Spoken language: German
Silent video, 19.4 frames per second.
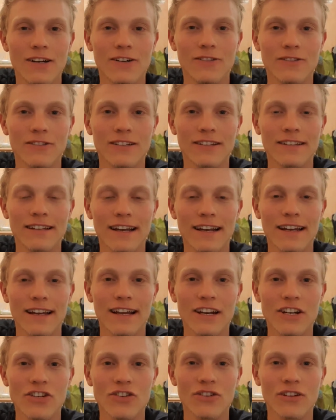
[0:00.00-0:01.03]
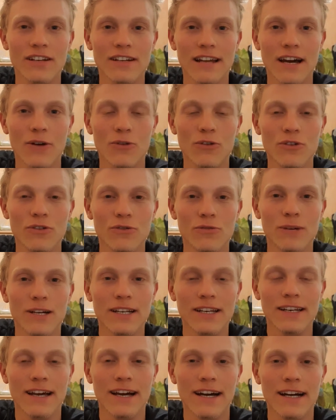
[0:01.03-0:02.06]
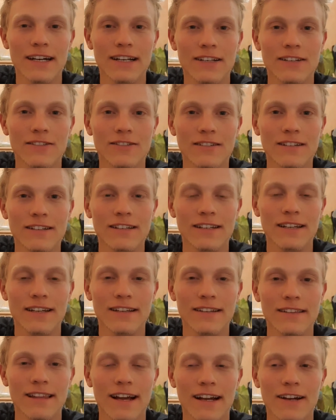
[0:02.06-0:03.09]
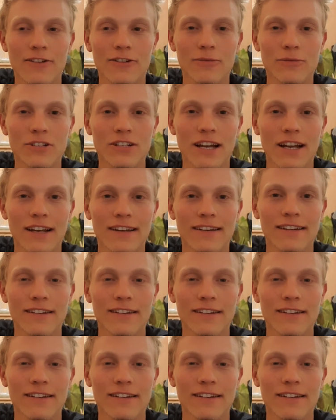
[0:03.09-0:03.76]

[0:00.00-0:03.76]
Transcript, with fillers: und es hat ganz schön getaut über die Nacht und es lag auch im Schatten,